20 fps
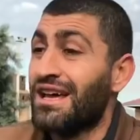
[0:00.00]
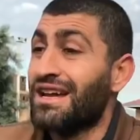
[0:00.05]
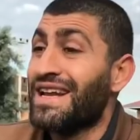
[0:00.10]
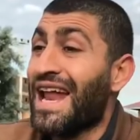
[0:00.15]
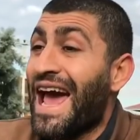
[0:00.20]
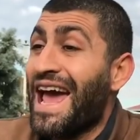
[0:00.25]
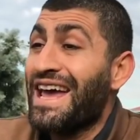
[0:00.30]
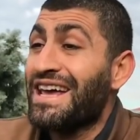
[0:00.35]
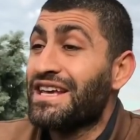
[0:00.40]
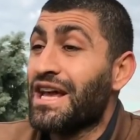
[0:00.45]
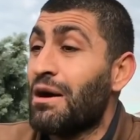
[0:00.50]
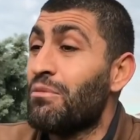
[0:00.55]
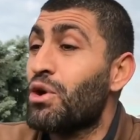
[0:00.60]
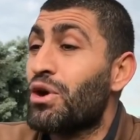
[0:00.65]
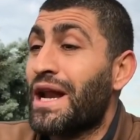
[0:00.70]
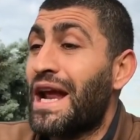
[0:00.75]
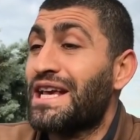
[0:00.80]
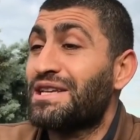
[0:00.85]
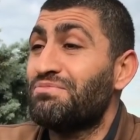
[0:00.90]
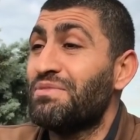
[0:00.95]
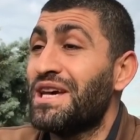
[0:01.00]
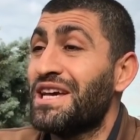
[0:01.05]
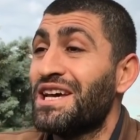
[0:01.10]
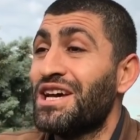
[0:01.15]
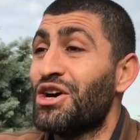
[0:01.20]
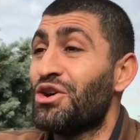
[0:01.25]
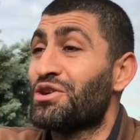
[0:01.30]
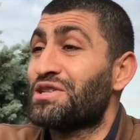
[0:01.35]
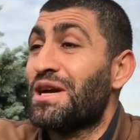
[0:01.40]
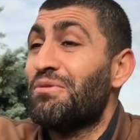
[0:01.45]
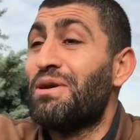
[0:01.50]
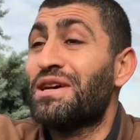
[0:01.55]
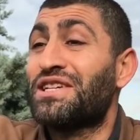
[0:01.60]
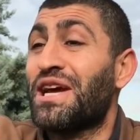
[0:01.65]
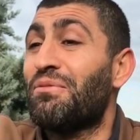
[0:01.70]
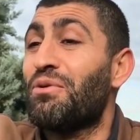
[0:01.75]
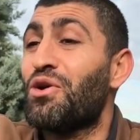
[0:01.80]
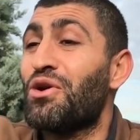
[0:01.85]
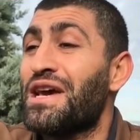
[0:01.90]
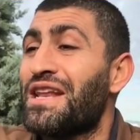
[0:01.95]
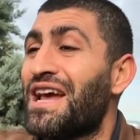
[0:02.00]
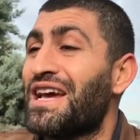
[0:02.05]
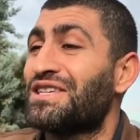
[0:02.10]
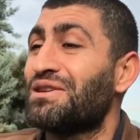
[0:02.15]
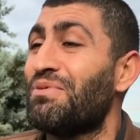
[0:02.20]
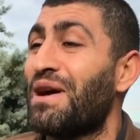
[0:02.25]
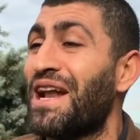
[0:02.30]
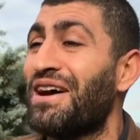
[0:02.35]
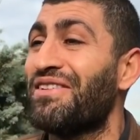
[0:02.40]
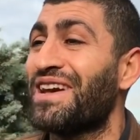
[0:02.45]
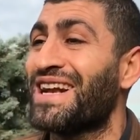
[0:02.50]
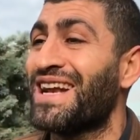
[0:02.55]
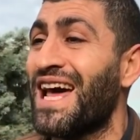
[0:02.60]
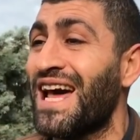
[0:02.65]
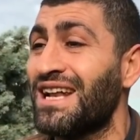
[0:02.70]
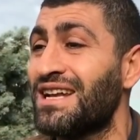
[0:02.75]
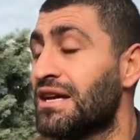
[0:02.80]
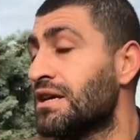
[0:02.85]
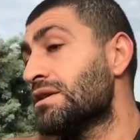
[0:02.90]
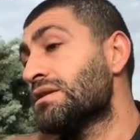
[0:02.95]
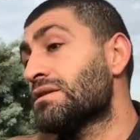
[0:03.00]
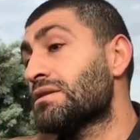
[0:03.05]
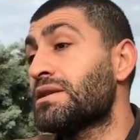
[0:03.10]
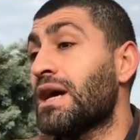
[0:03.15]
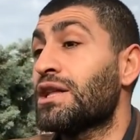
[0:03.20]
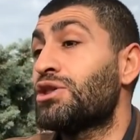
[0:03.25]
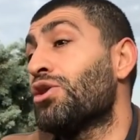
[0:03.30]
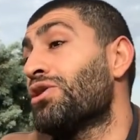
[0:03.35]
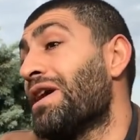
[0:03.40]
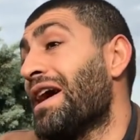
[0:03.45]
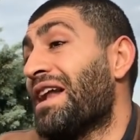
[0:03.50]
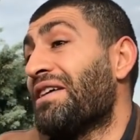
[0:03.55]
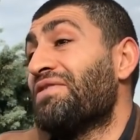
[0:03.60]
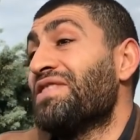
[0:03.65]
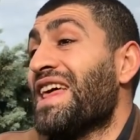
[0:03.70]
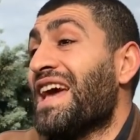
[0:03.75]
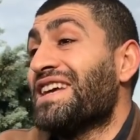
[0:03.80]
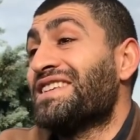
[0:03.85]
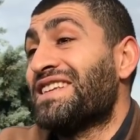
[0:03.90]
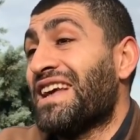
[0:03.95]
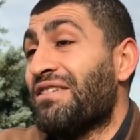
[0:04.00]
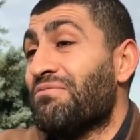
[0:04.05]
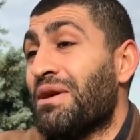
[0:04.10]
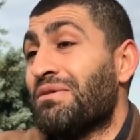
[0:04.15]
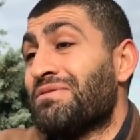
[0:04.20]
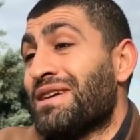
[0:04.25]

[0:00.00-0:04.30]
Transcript: Ne yamuk reis mi? O zaman çabuk o ilacı bana verin lan. Zaten o herifi de hiç sevmem.